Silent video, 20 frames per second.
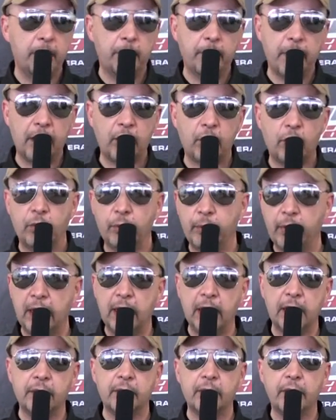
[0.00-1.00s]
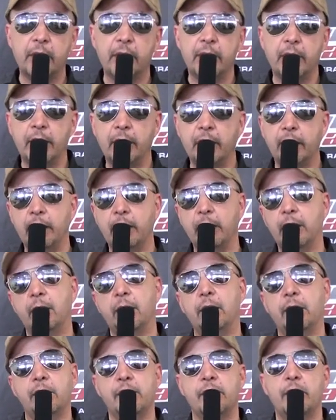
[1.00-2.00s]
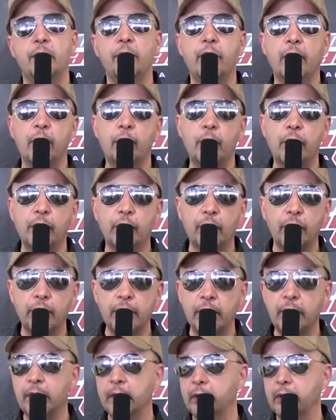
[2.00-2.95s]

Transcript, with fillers: Marco Melandri e Silvan Guintoli,